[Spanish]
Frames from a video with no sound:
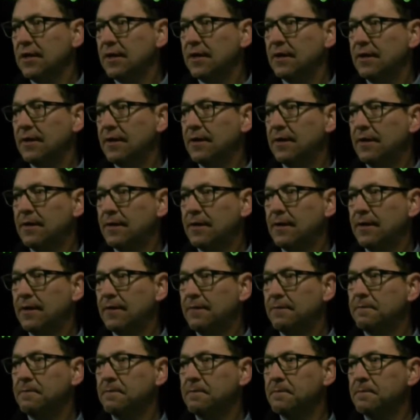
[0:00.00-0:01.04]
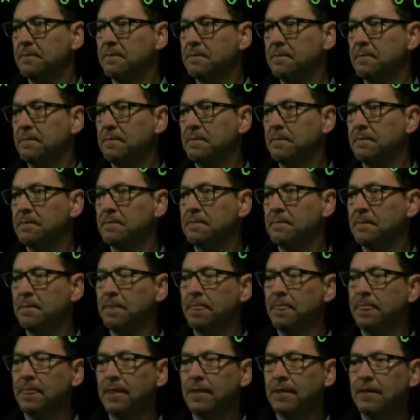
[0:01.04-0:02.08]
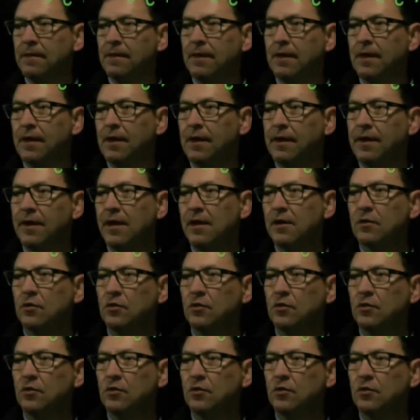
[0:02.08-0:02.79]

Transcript: ah, el rango.